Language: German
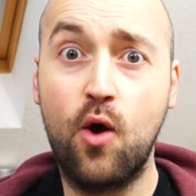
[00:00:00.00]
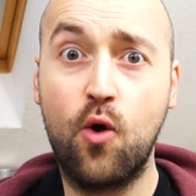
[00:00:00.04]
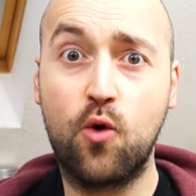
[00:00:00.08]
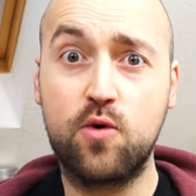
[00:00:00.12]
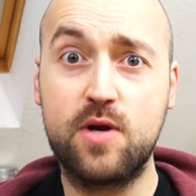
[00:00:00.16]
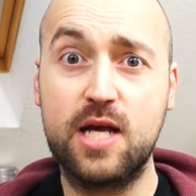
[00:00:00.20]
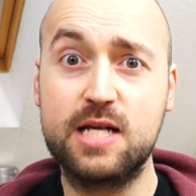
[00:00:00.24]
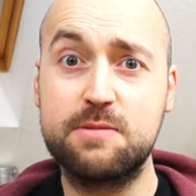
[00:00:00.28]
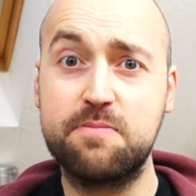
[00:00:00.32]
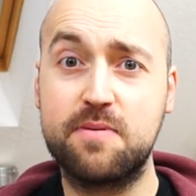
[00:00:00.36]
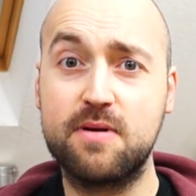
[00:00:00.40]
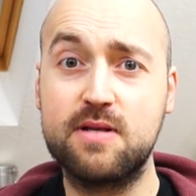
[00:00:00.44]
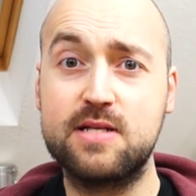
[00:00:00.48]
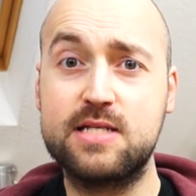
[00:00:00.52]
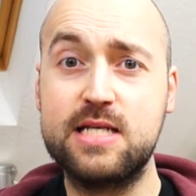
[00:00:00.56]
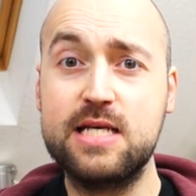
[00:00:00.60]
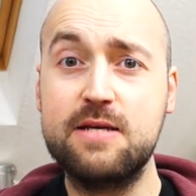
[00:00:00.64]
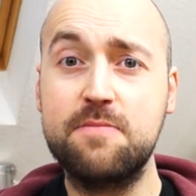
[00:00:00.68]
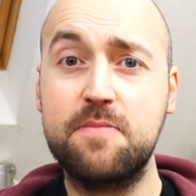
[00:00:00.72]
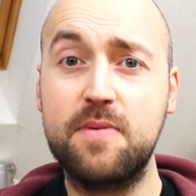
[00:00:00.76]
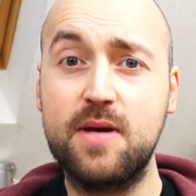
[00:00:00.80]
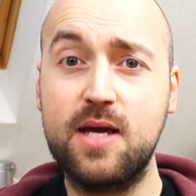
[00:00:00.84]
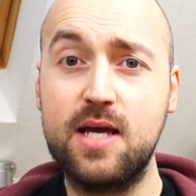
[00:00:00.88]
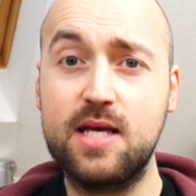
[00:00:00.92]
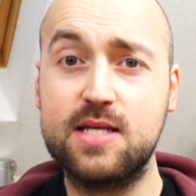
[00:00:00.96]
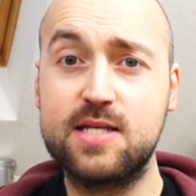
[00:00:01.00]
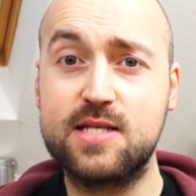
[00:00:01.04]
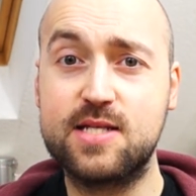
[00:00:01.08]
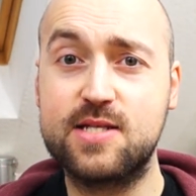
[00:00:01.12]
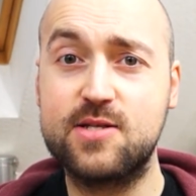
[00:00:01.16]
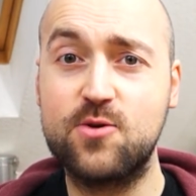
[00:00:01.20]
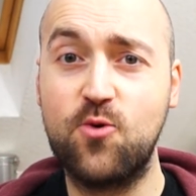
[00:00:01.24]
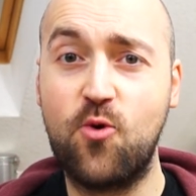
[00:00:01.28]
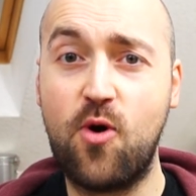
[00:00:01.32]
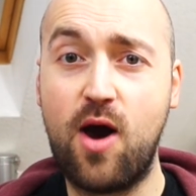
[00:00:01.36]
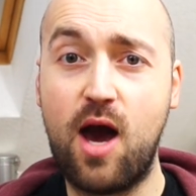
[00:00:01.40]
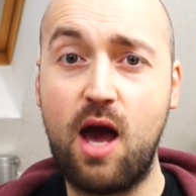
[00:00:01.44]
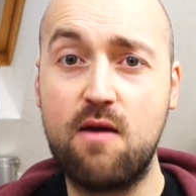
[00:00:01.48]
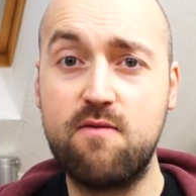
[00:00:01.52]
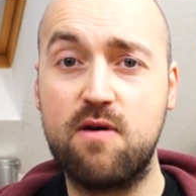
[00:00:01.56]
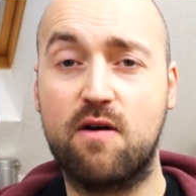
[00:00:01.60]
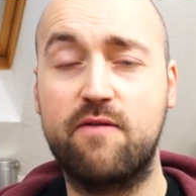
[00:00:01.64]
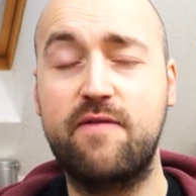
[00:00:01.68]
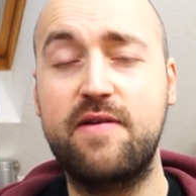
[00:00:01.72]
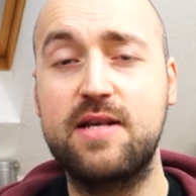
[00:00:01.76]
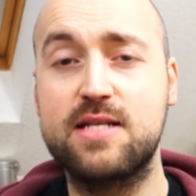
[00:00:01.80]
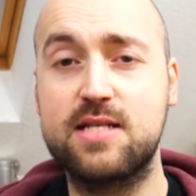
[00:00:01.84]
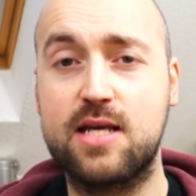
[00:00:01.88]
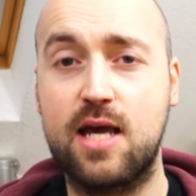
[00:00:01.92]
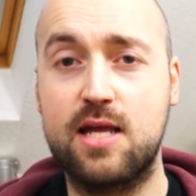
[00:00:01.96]
und das Prinzip ist so einfach
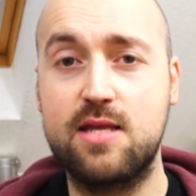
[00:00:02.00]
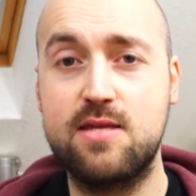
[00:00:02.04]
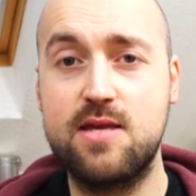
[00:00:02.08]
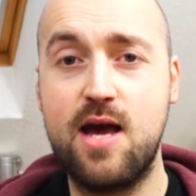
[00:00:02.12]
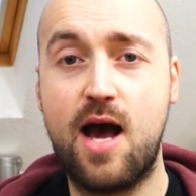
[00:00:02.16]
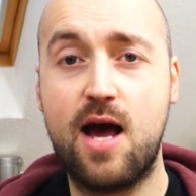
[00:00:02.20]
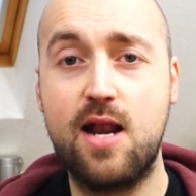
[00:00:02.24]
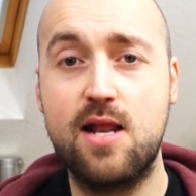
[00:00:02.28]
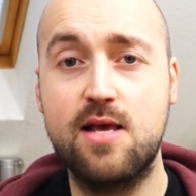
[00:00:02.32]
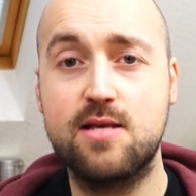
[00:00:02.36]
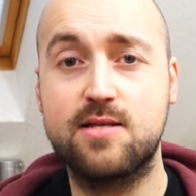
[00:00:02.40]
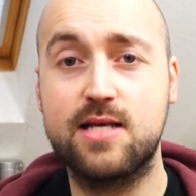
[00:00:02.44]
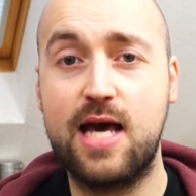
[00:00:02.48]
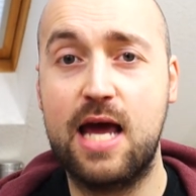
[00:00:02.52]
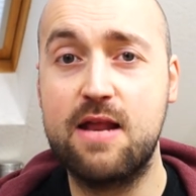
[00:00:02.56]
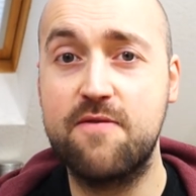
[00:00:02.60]
wie es genial ist,